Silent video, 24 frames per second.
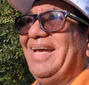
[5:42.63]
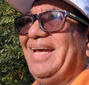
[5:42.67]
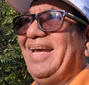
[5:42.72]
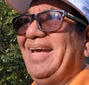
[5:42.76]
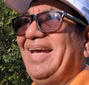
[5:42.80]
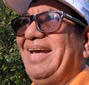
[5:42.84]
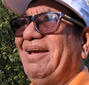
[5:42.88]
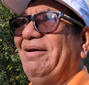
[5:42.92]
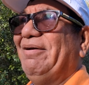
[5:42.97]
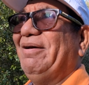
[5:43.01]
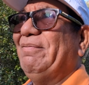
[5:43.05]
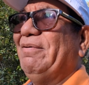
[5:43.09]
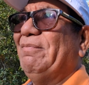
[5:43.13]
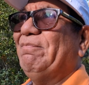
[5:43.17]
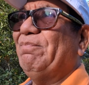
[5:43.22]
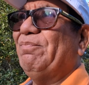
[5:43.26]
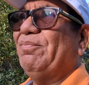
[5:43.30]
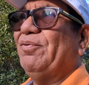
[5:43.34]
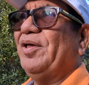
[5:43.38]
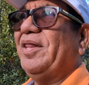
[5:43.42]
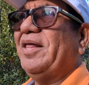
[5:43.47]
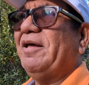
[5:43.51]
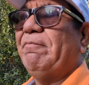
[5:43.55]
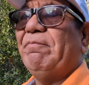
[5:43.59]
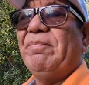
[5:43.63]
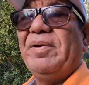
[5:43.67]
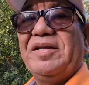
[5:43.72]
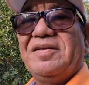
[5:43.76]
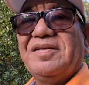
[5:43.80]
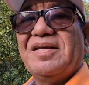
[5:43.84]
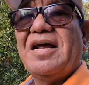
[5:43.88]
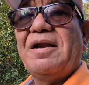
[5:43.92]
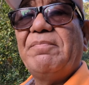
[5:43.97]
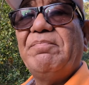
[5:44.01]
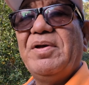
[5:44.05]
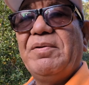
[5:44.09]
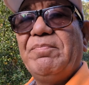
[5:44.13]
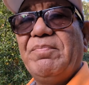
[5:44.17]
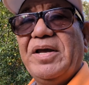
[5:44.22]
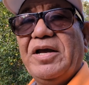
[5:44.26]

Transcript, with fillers: eh, pueda expresarme